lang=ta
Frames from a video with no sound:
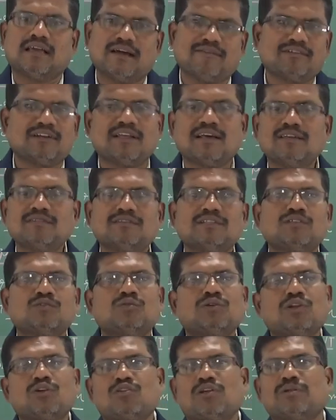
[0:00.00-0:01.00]
எவனாவது வந்து
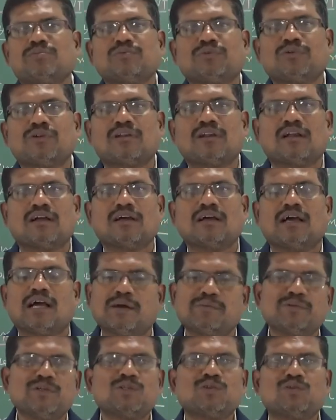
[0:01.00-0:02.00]
குட்டையை குழப்பி விட்டுறான்
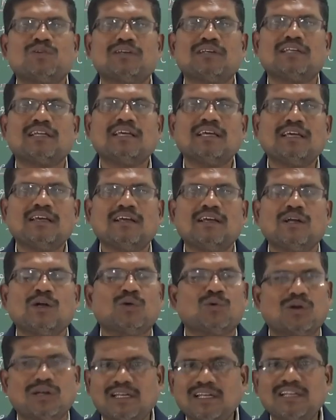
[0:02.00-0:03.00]
அப்படின்னு சொல்லிட்டு
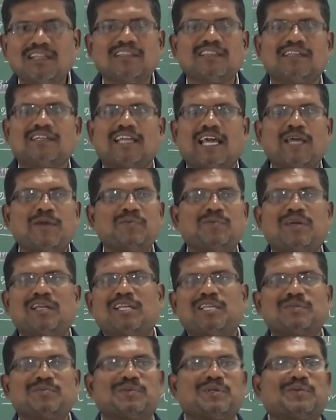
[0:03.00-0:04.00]
உடனே இந்த டைம்
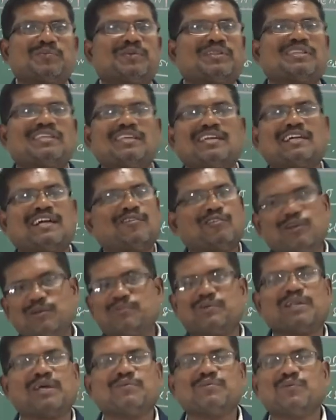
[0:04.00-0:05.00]
மேனேஜ்மெண்ட்டை பற்றி
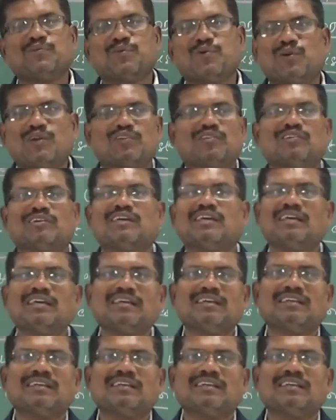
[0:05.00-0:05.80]
கவலைப்படாமல் போகிறவங்க